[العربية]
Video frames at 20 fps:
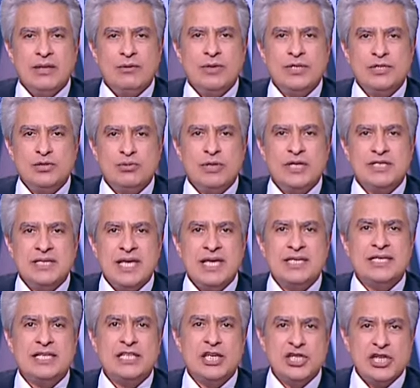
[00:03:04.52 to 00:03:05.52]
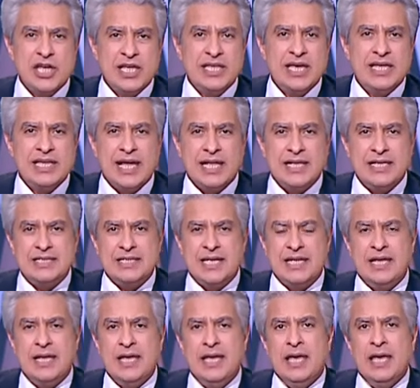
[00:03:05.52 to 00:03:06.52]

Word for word: والثلاثاء ستشهدان على ذلك